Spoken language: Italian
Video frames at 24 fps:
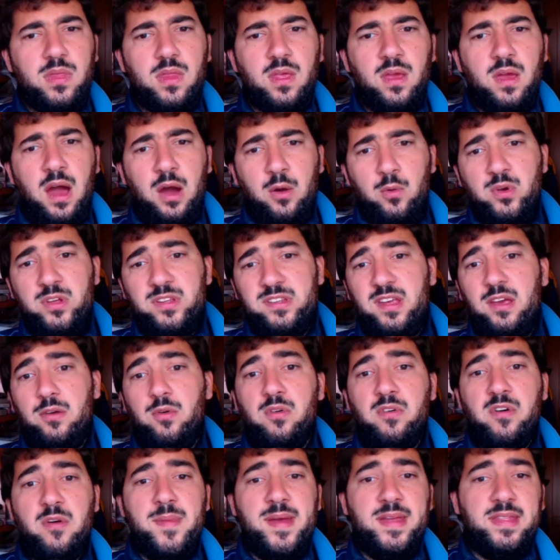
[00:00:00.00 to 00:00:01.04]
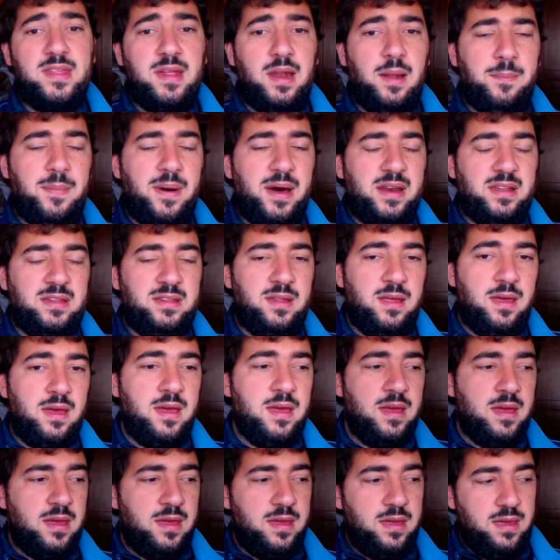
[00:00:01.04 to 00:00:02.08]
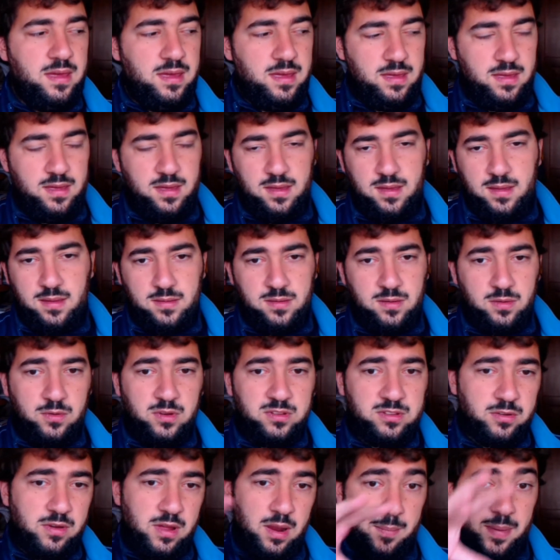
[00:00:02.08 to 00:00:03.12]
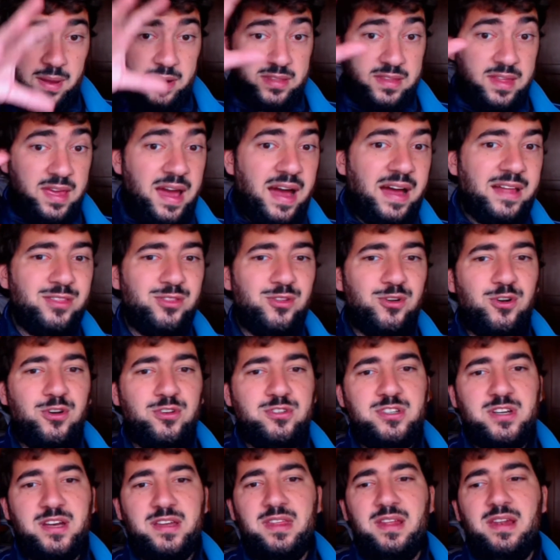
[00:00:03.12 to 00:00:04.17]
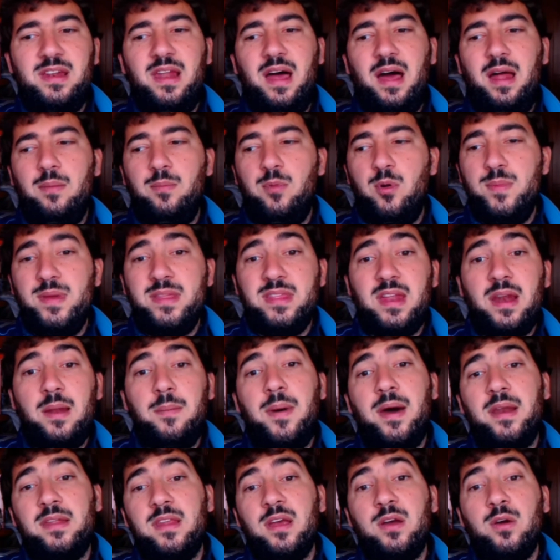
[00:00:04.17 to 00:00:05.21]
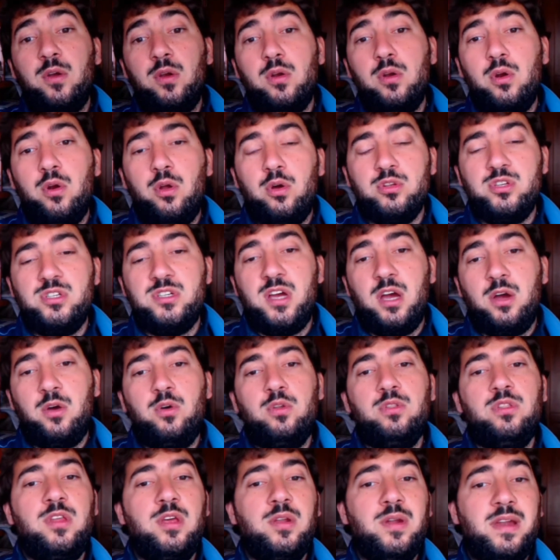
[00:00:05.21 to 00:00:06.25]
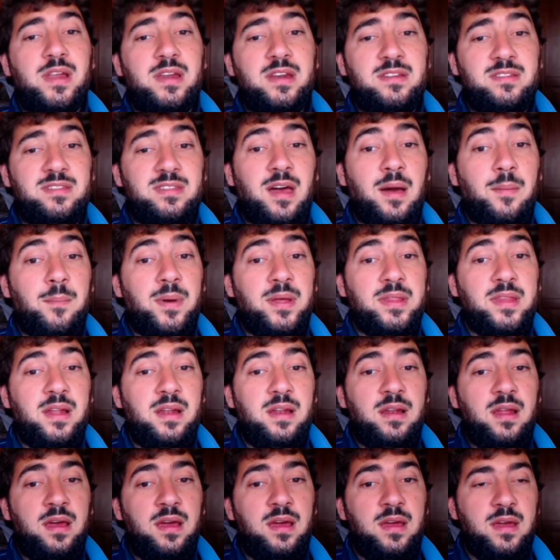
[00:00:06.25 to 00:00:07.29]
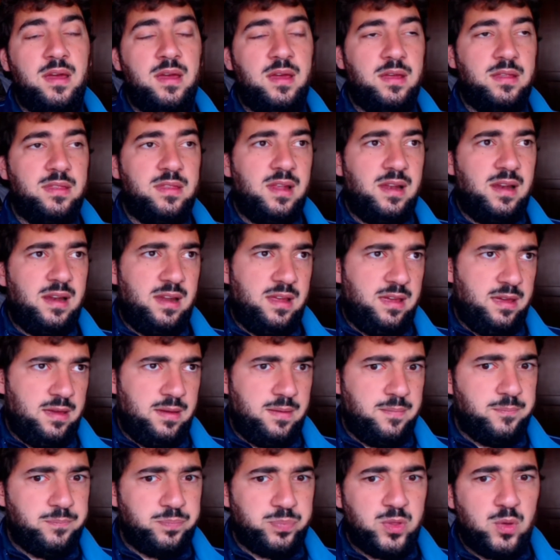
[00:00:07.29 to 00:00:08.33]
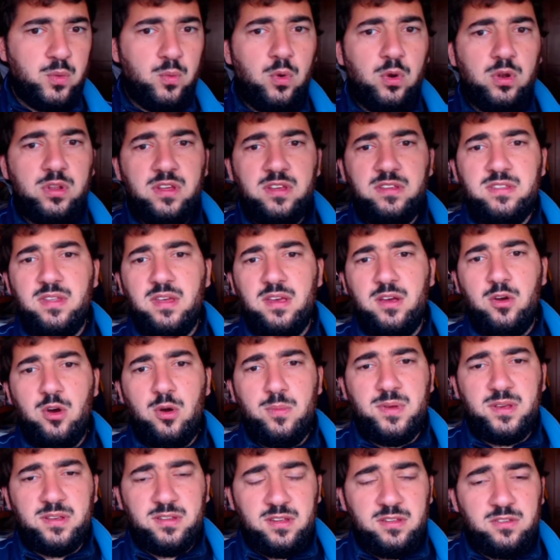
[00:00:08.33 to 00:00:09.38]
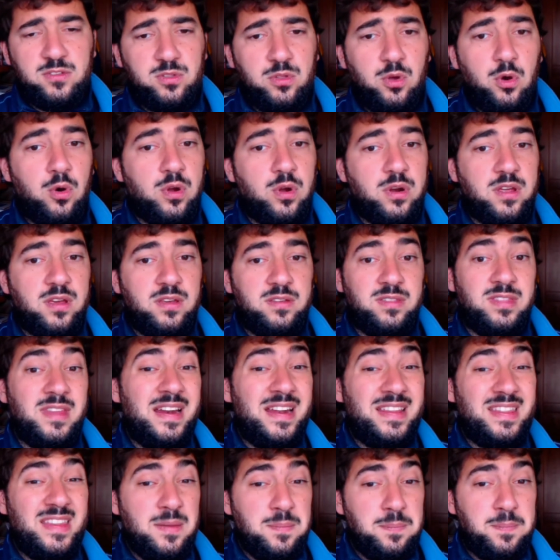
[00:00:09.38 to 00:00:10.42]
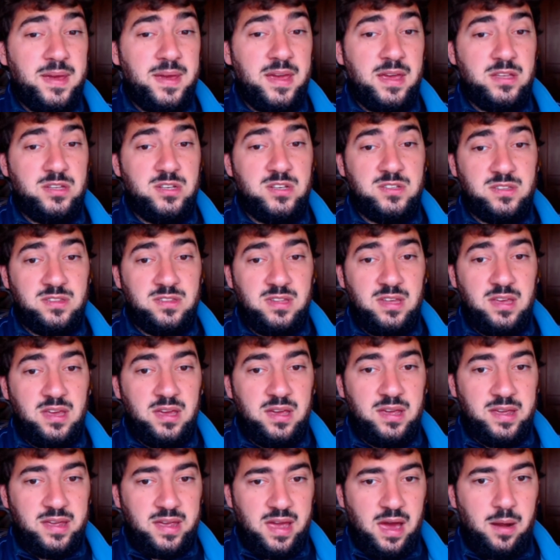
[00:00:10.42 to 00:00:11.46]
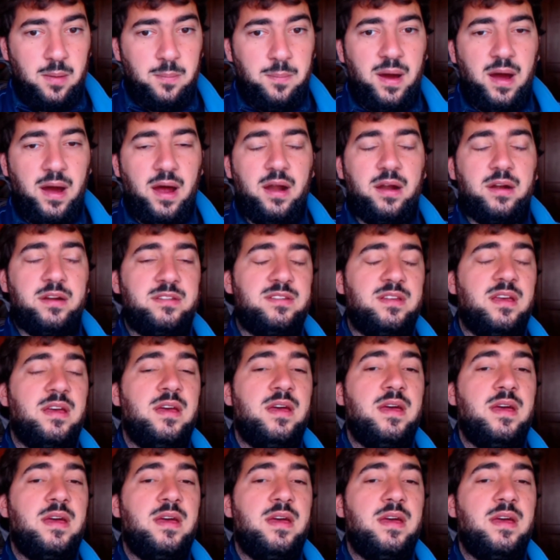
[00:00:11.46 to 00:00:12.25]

a cui segue ovviamente la parte, eh, questa qui è la parte antologica dell'albo, mentre la parte cronologica continua la ristampa del, delle mm, Walt Disney Comics and Stories, delle team pages di Carl Barks.